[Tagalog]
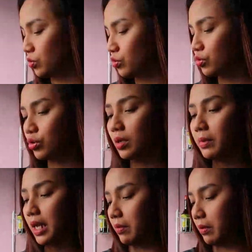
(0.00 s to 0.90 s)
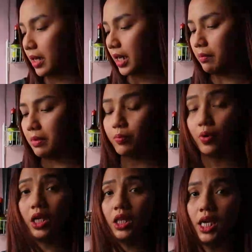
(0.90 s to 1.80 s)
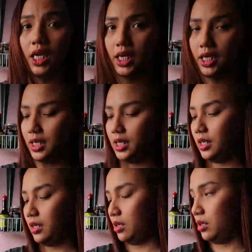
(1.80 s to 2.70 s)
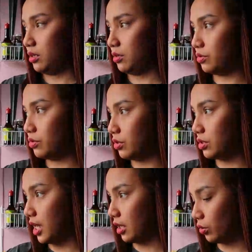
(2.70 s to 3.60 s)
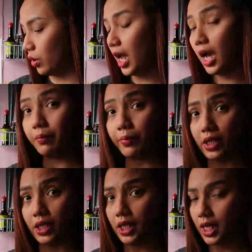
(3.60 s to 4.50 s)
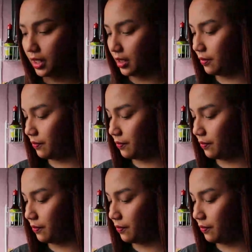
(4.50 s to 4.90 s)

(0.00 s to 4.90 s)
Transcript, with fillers: Kung gusto niyo ng marami-marami, pwede. Kung gusto niyo sakto lang, pwede din.